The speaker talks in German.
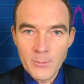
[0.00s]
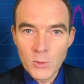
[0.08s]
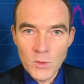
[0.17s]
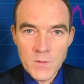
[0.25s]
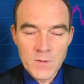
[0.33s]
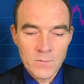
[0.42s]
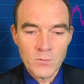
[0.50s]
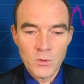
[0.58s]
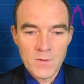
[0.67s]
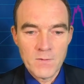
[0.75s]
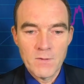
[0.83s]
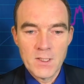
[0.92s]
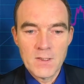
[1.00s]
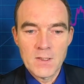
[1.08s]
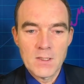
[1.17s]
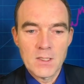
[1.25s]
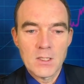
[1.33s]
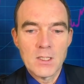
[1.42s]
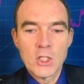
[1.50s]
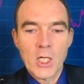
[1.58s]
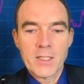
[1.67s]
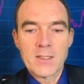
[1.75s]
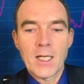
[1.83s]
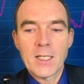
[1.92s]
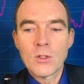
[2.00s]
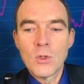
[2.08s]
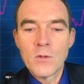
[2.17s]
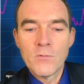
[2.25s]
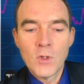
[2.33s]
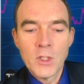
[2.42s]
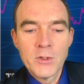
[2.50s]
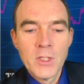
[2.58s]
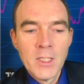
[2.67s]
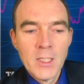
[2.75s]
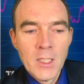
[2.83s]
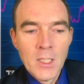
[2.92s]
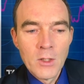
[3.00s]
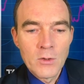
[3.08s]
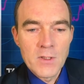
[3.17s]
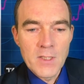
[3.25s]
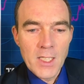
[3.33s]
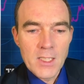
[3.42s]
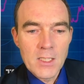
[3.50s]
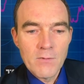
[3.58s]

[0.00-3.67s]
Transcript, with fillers: ihr eigenes Programm nutzen und wenn Sie sich die Charts angucken wollen.